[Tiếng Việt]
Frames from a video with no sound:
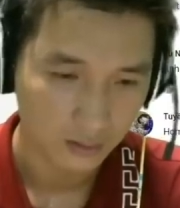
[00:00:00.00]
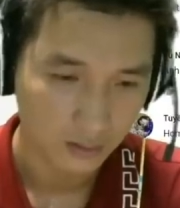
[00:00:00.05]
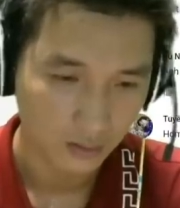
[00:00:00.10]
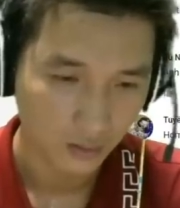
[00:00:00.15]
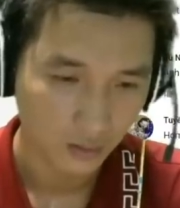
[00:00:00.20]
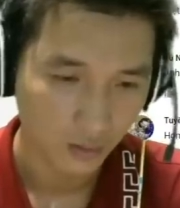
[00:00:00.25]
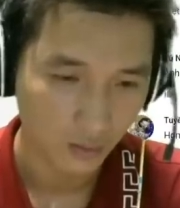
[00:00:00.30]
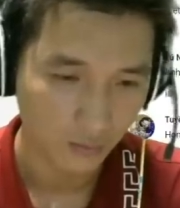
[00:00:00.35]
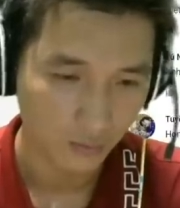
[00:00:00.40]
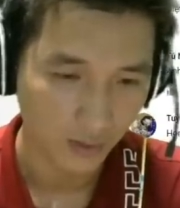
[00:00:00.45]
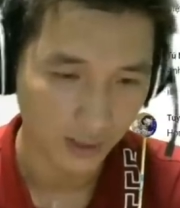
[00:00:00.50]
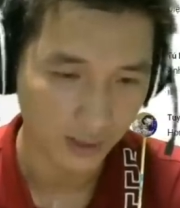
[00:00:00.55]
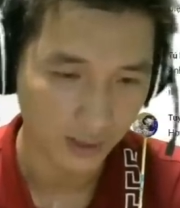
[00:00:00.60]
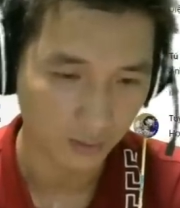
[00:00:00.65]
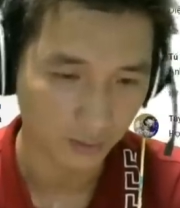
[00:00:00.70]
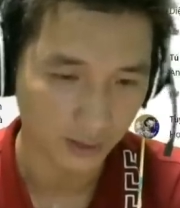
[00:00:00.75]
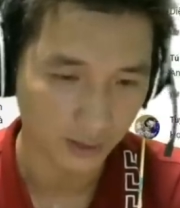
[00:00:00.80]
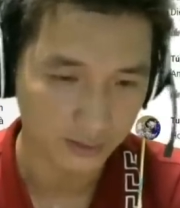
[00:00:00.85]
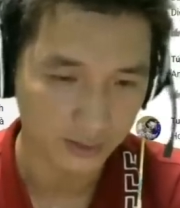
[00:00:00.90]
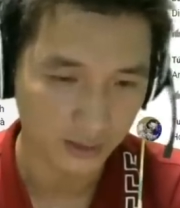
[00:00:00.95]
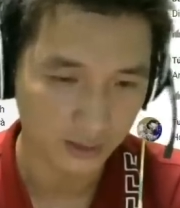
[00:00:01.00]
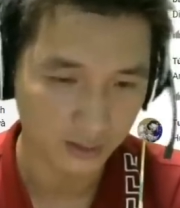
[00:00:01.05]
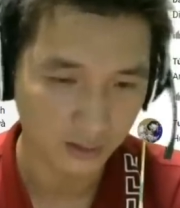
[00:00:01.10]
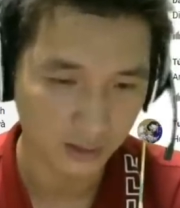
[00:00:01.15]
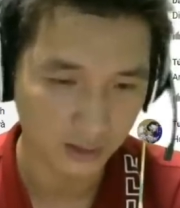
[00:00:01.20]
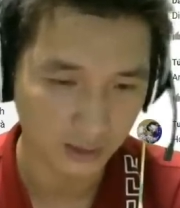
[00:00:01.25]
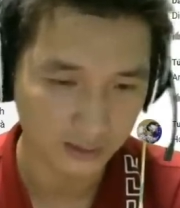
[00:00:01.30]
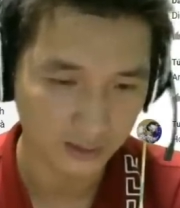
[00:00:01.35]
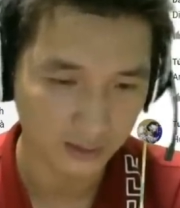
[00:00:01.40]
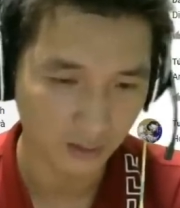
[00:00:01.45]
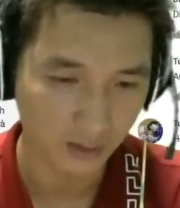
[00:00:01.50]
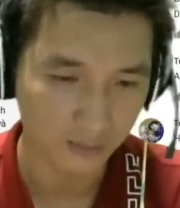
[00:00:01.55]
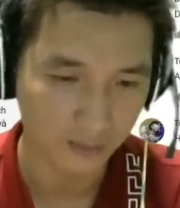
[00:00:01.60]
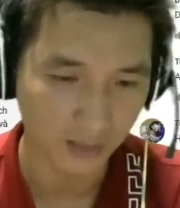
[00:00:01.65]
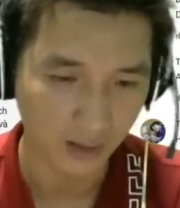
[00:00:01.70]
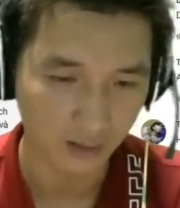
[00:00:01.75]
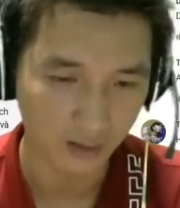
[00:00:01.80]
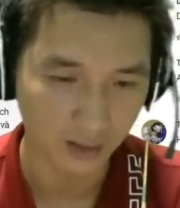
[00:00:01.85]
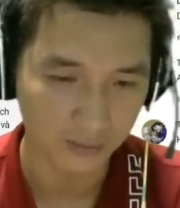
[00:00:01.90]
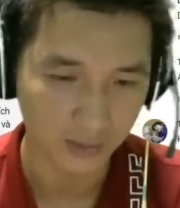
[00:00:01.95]
Hôm qua đọc là 9 người, sau lại
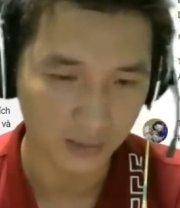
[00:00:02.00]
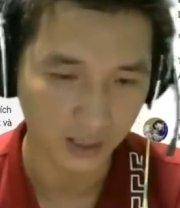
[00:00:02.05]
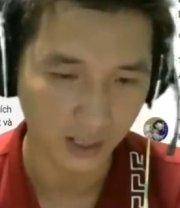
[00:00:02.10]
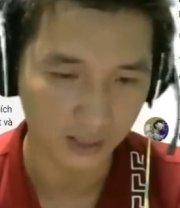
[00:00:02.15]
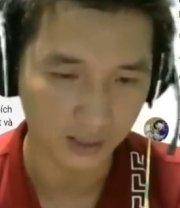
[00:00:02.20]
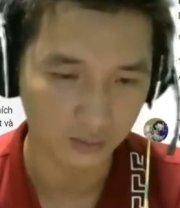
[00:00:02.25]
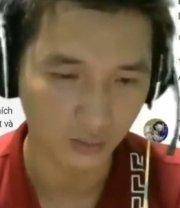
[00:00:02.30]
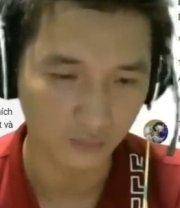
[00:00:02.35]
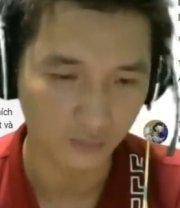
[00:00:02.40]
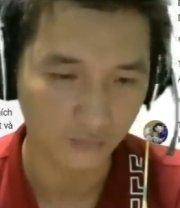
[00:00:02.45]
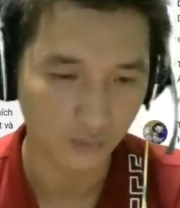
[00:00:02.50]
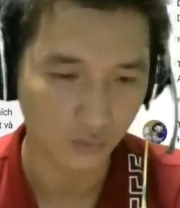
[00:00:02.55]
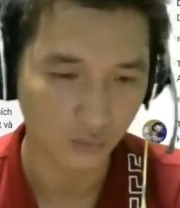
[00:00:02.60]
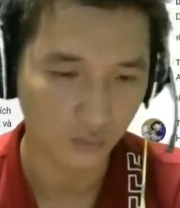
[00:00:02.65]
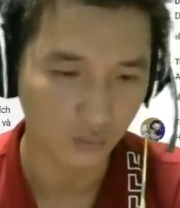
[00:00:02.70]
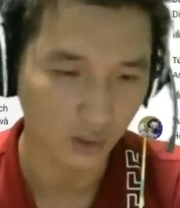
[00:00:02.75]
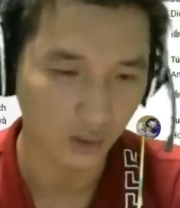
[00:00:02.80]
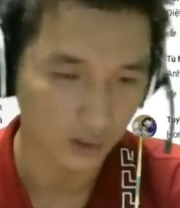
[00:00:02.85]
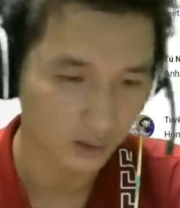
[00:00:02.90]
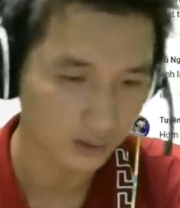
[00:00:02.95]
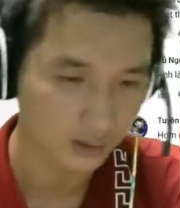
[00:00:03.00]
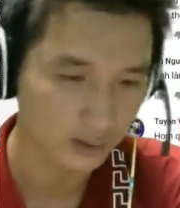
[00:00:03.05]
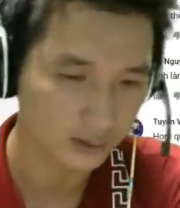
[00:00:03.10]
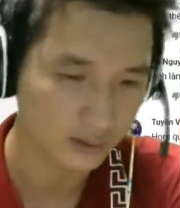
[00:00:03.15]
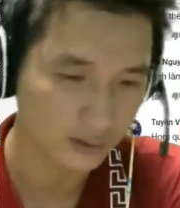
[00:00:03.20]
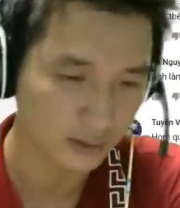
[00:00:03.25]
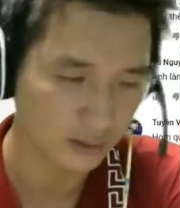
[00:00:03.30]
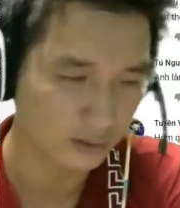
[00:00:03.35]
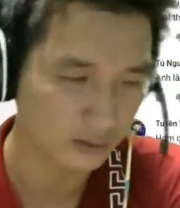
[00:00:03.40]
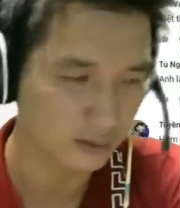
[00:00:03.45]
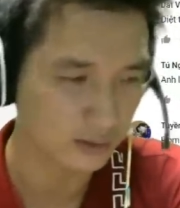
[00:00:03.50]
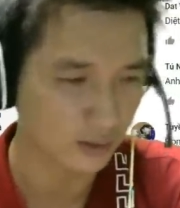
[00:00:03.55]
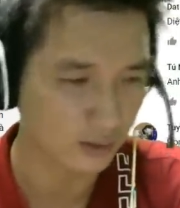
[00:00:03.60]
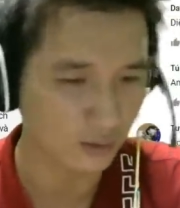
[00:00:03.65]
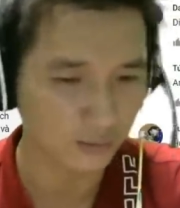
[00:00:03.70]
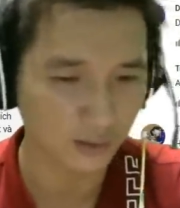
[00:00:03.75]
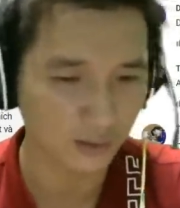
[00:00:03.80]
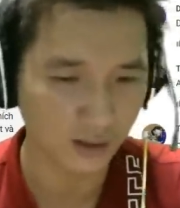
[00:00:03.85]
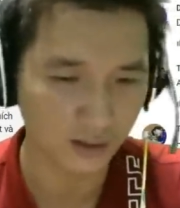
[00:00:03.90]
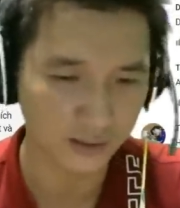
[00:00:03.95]
bảo là 12 tổ vu. Nhiều
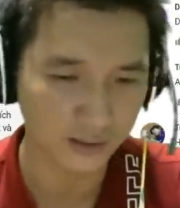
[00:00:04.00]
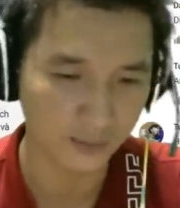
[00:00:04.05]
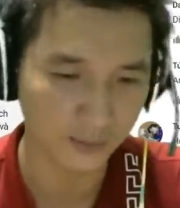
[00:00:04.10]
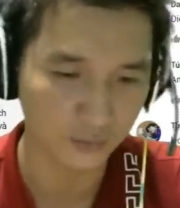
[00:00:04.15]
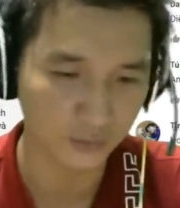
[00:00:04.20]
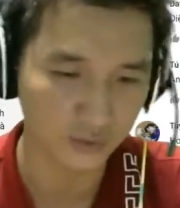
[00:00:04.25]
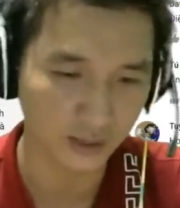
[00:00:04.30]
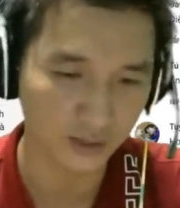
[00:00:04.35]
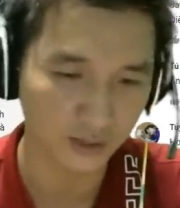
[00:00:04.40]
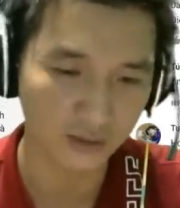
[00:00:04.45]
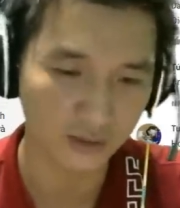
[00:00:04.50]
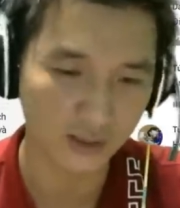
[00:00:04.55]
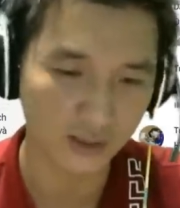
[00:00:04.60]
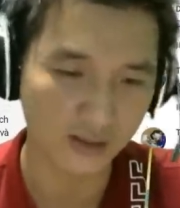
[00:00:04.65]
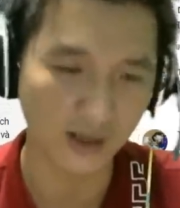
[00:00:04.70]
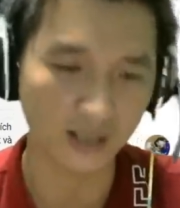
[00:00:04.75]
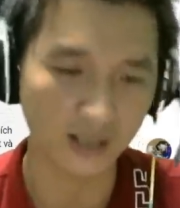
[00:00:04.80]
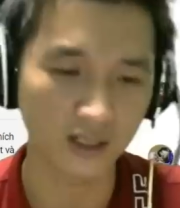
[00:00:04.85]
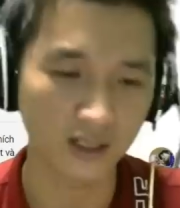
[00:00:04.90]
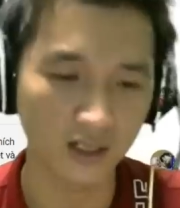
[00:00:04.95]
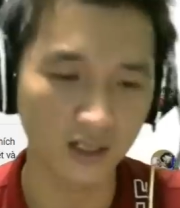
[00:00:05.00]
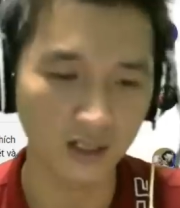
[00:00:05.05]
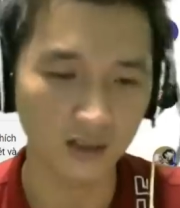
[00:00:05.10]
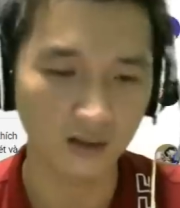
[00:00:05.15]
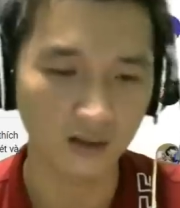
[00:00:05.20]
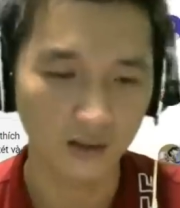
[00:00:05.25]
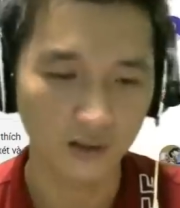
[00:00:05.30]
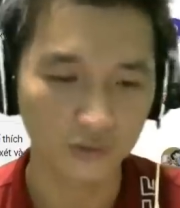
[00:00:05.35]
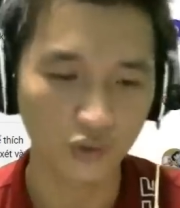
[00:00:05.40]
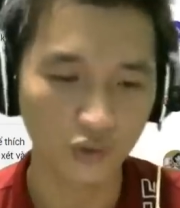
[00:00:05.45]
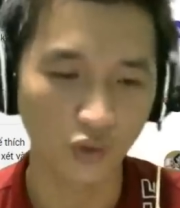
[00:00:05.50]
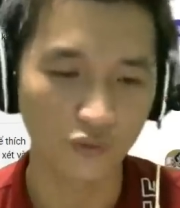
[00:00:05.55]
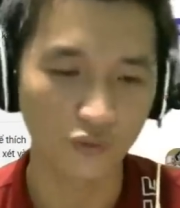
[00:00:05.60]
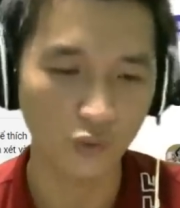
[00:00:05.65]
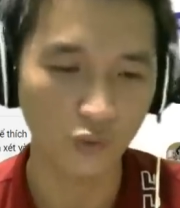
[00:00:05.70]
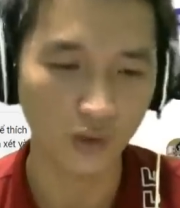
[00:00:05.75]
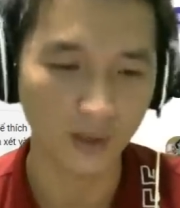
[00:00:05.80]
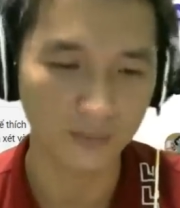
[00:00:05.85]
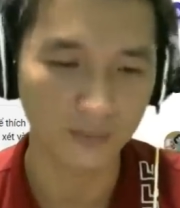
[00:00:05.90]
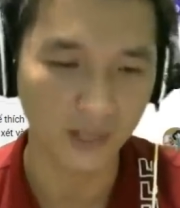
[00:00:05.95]
lúc nó hơi nhầm một tí thôi, nhưng các bạn nhớ là tổ
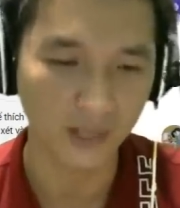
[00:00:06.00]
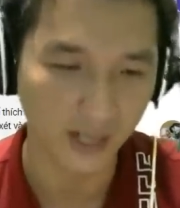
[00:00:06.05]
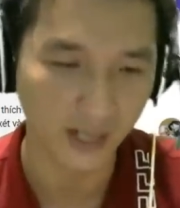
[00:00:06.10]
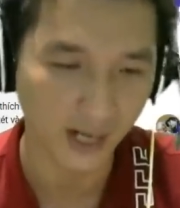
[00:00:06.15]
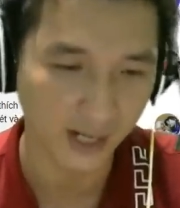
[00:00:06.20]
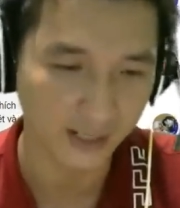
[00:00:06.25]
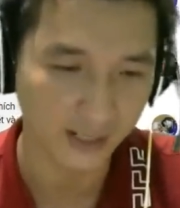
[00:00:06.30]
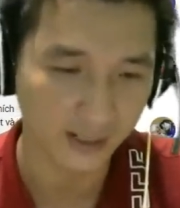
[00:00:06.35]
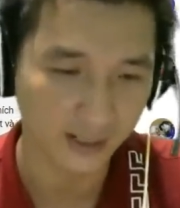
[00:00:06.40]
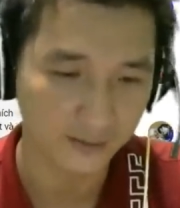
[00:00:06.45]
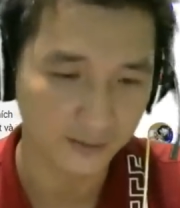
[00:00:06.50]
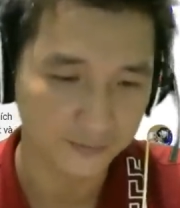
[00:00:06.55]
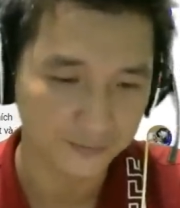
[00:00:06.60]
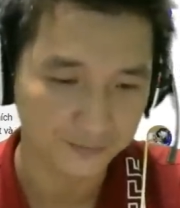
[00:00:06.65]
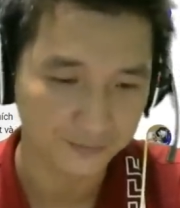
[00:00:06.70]
vu là 12 nhé.